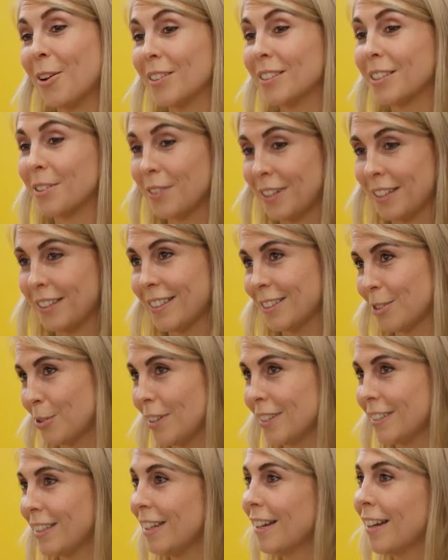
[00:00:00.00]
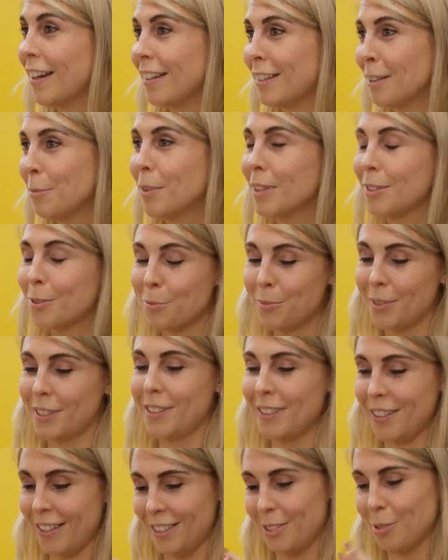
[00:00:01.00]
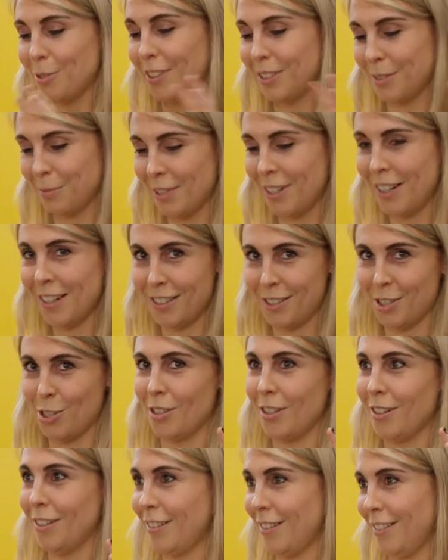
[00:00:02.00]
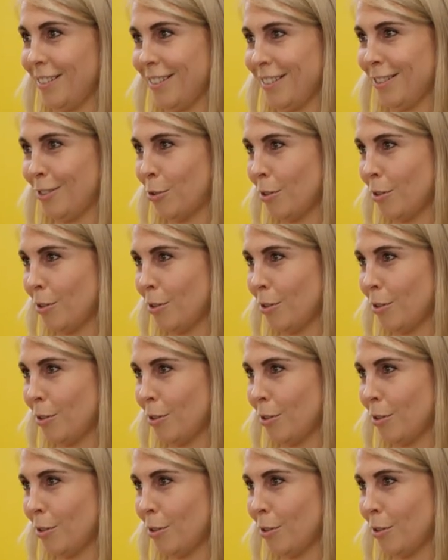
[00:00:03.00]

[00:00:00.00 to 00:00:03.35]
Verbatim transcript: hört sich, wenn ich das so erzähle, an immer so ein bisschen nach so diesem klassischen äh,